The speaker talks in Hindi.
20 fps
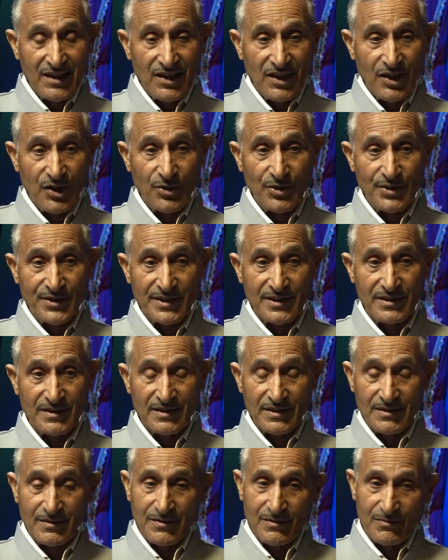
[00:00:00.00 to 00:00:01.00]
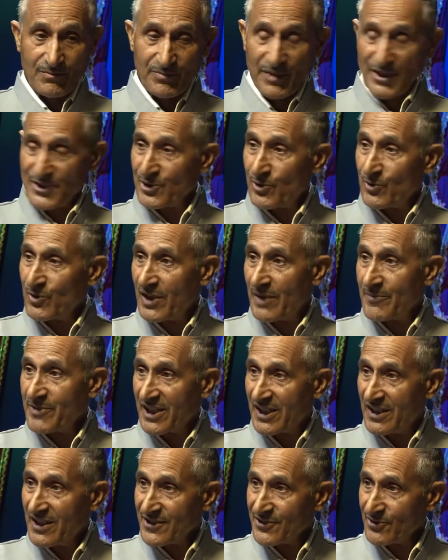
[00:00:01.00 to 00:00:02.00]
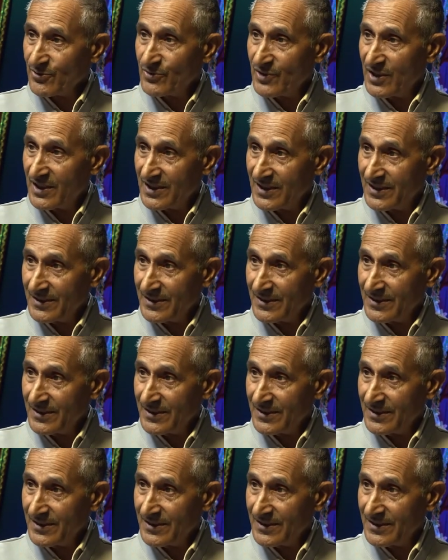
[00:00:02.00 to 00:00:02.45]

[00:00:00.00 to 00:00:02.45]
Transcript: और वस्त्रों का विकास हुआ